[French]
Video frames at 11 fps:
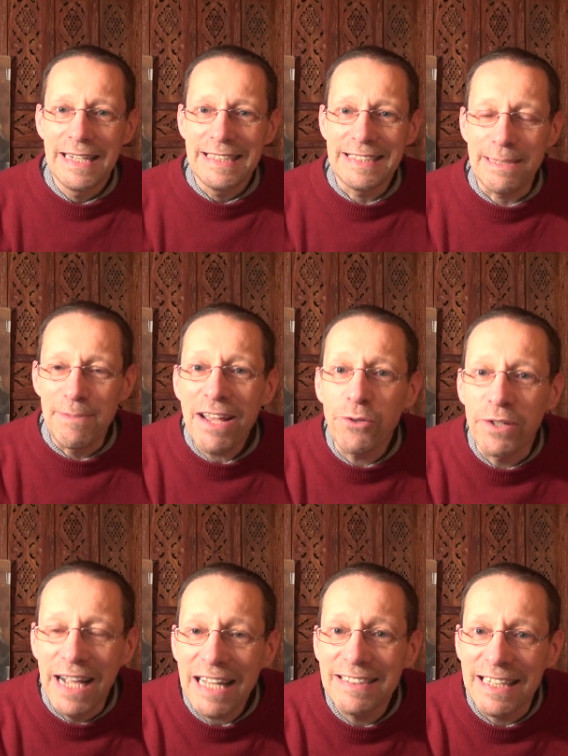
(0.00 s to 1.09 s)
Si bien que
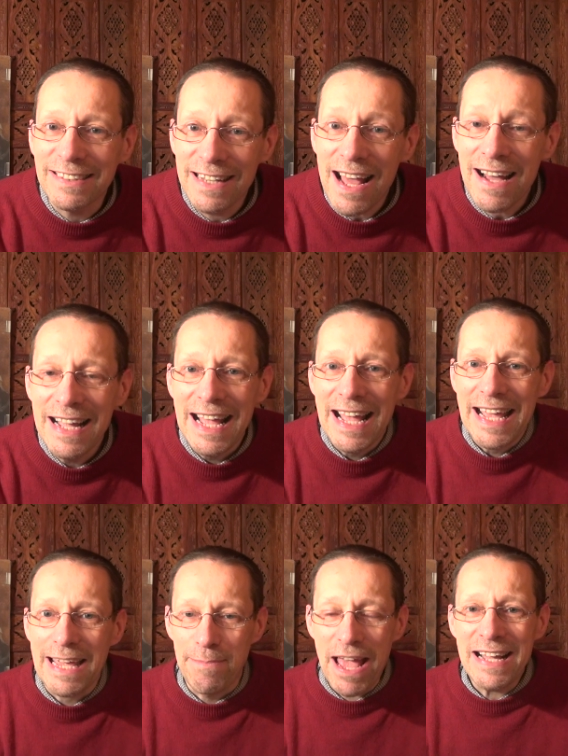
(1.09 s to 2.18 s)
grâce à cela,
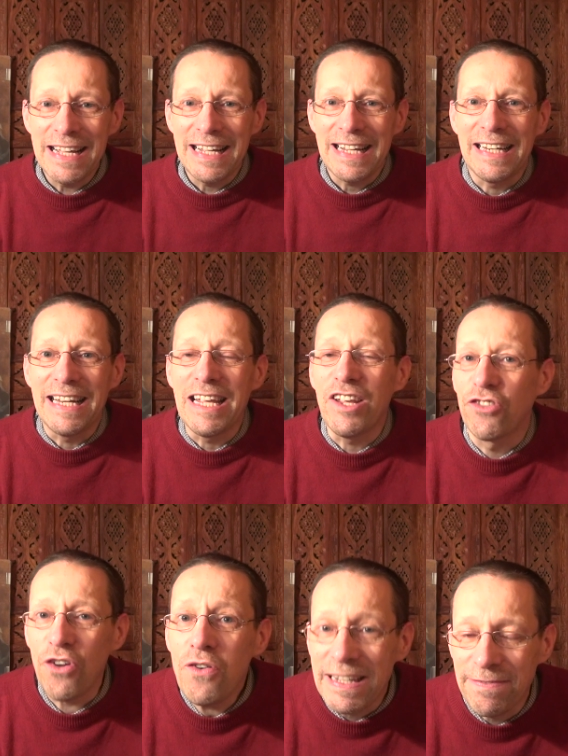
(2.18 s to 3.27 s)
eh bien, les
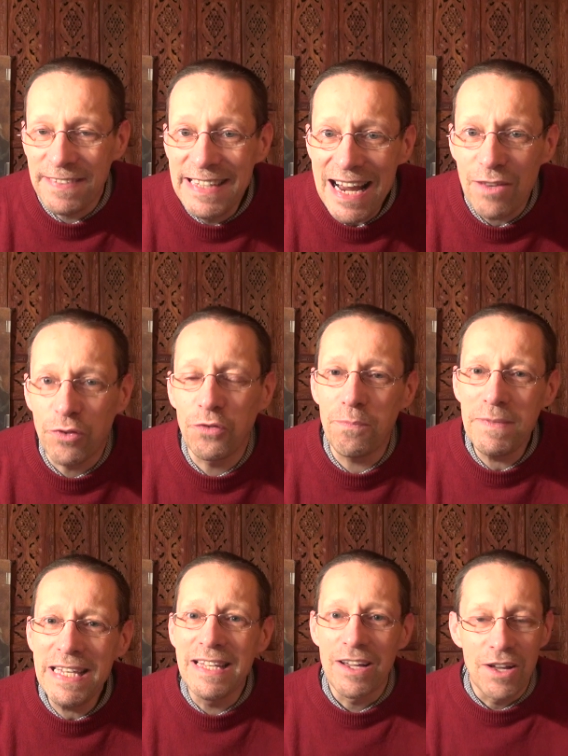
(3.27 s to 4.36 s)
gens, les fidèles se sont
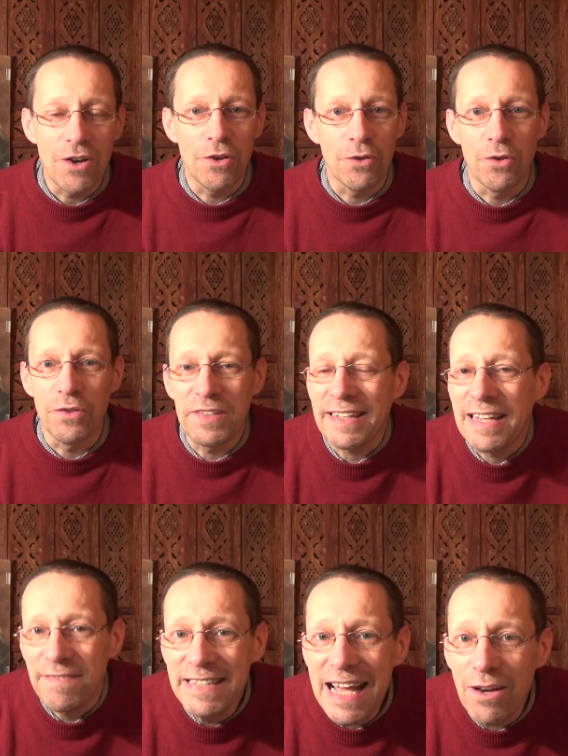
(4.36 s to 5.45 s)
mis, certains
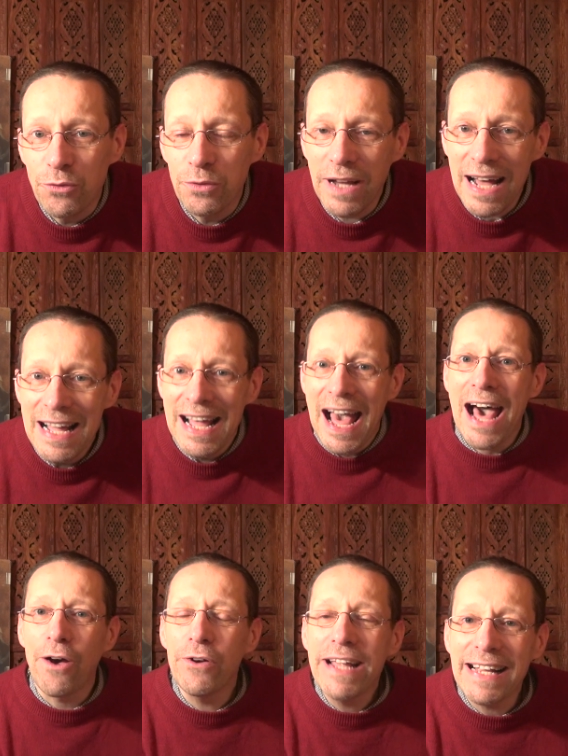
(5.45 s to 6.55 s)
fidèles en tout cas, à
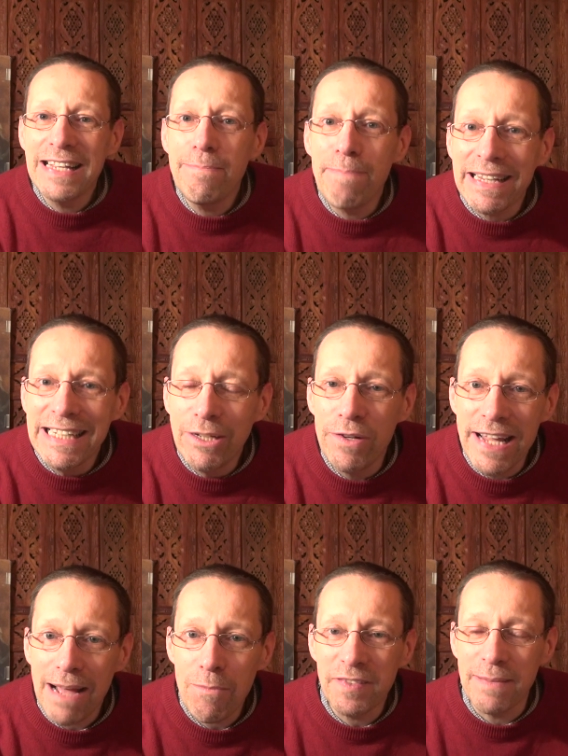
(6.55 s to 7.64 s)
regarder
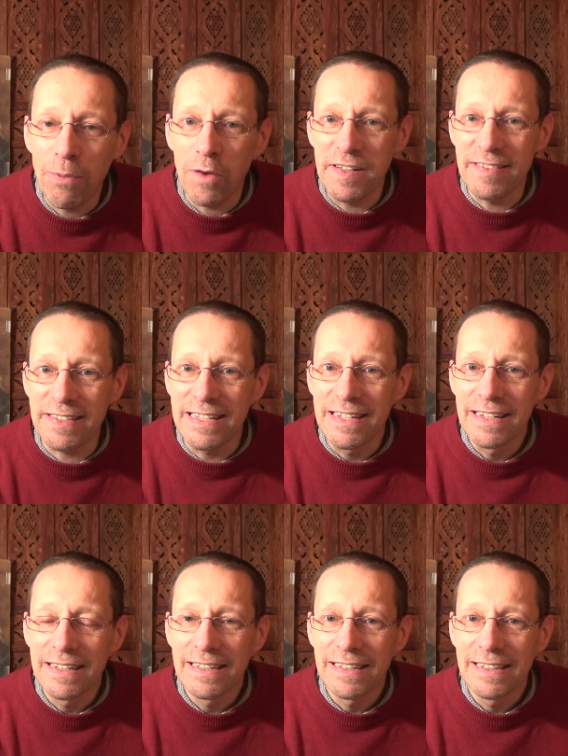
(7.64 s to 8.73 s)
particulièrement ces prophéties.
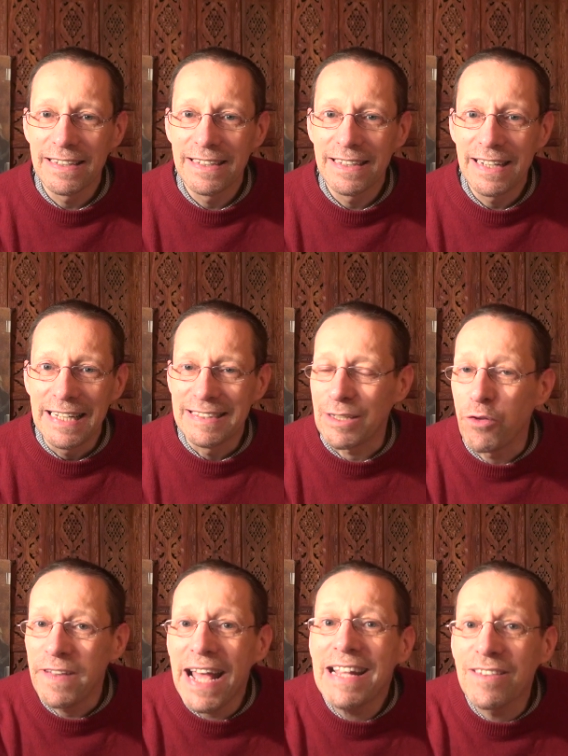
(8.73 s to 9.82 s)
Ça
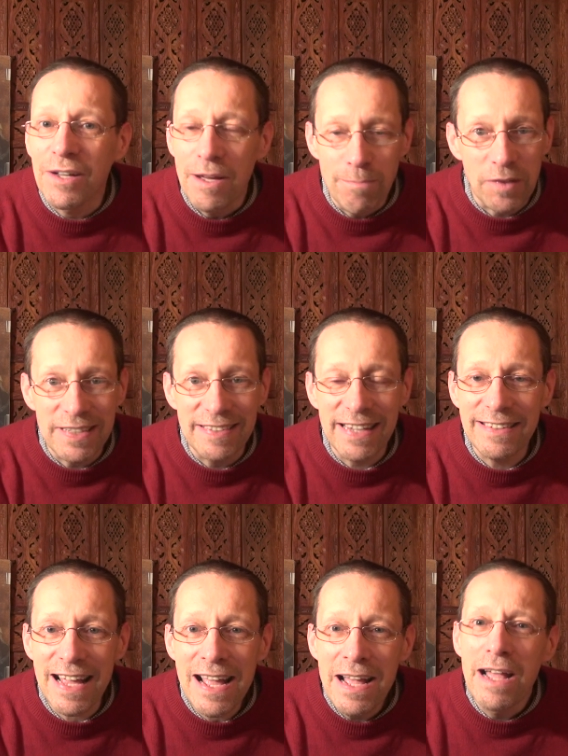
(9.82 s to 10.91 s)
devait être, pensaient
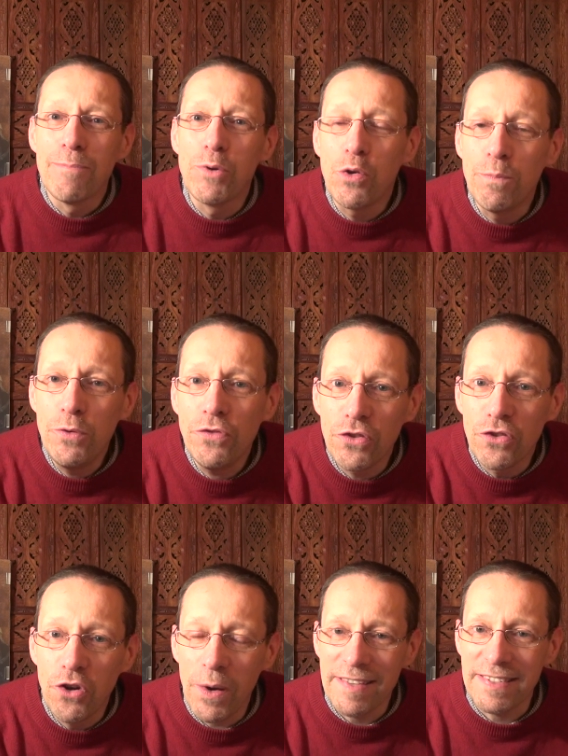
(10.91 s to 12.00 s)
certains, beaucoup plus qu'une
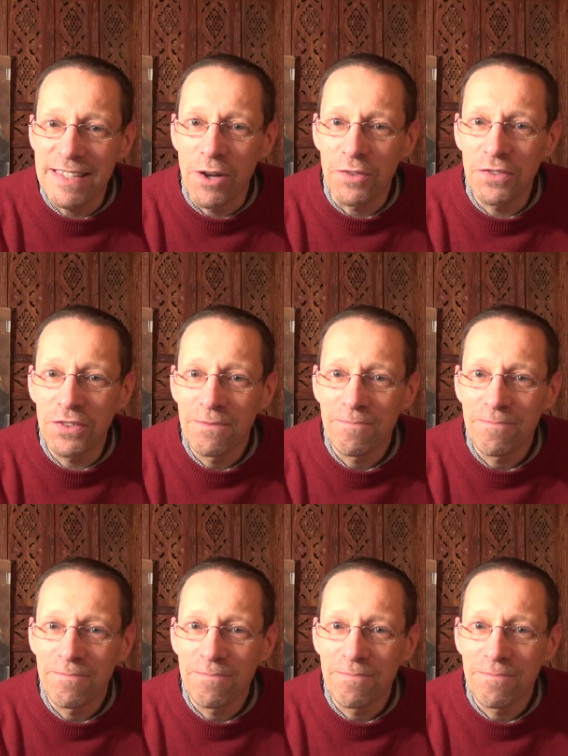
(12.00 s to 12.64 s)
coïncidence